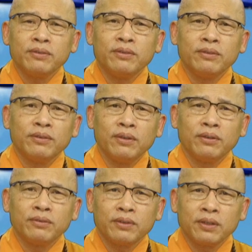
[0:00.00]
về
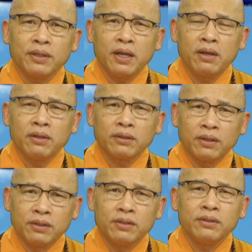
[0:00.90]
phần
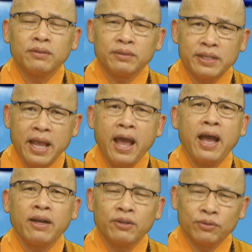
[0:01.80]
đoạn sinh tử
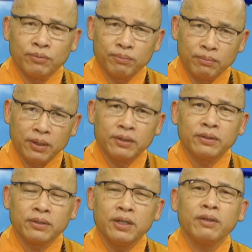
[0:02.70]
về biến dịch sanh
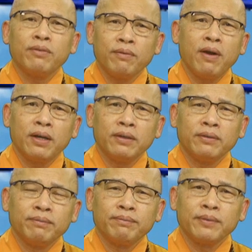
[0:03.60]
tử như thế nào
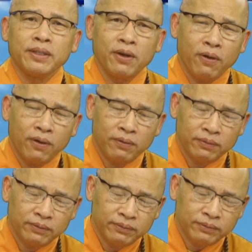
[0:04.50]
những cái chết của
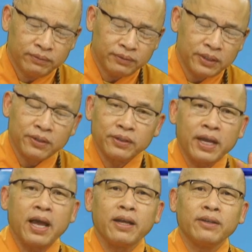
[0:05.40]
chúng sinh ở trong ba
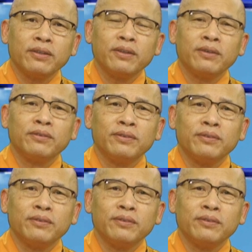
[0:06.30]
đường sáu cõi